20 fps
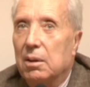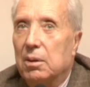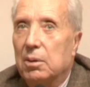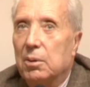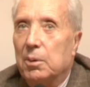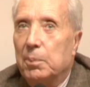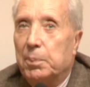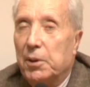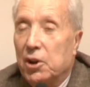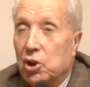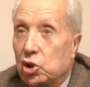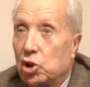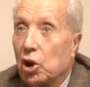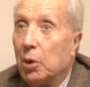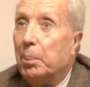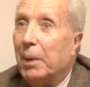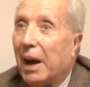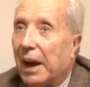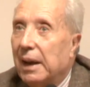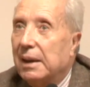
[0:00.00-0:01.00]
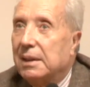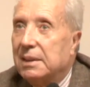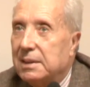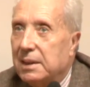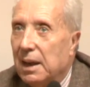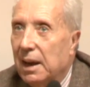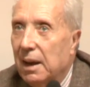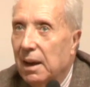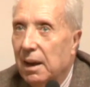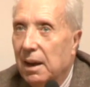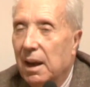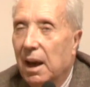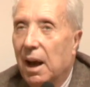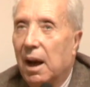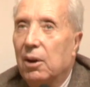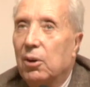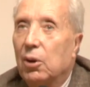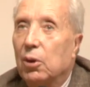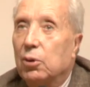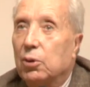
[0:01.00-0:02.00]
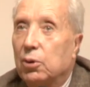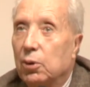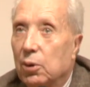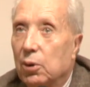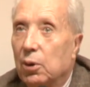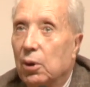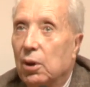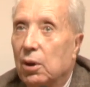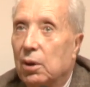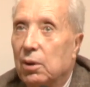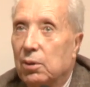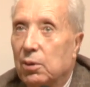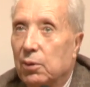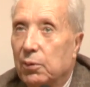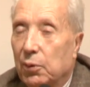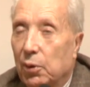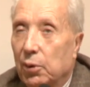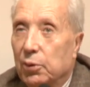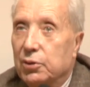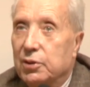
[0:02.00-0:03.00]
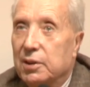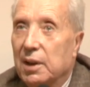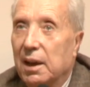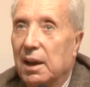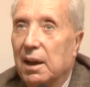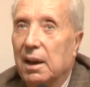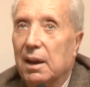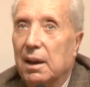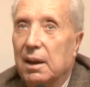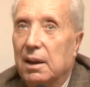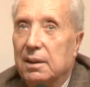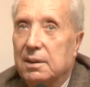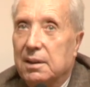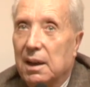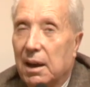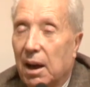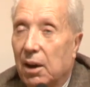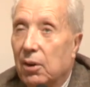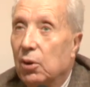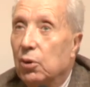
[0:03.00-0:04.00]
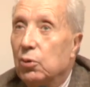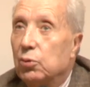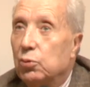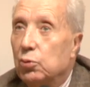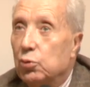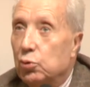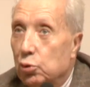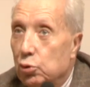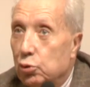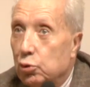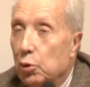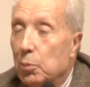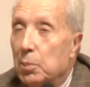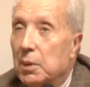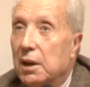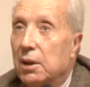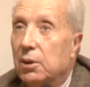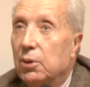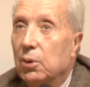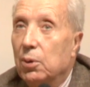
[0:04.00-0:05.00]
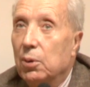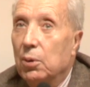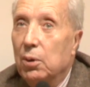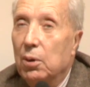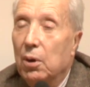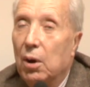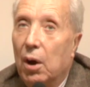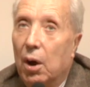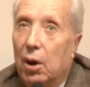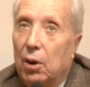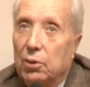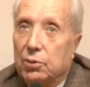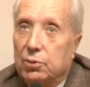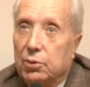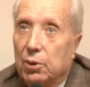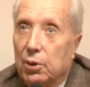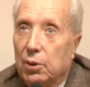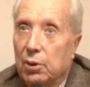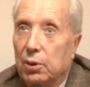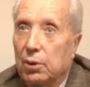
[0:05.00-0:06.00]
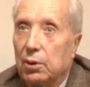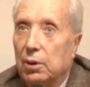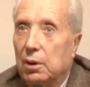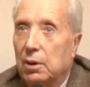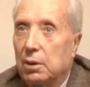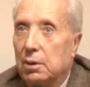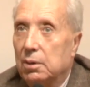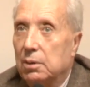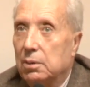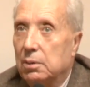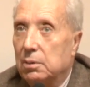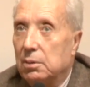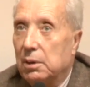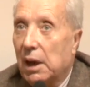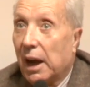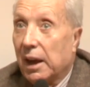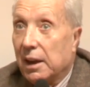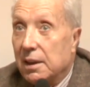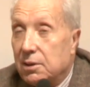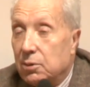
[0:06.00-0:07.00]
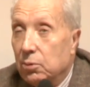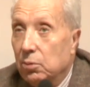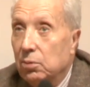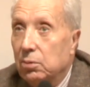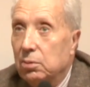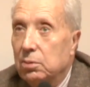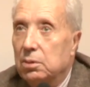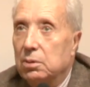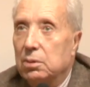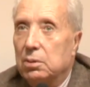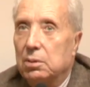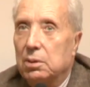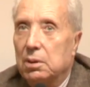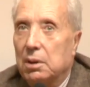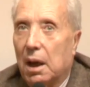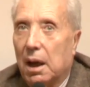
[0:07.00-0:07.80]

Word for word: euh, péchant par excès, alors que le français, c'est la langue du juste milieu entre euh, la raison, euh,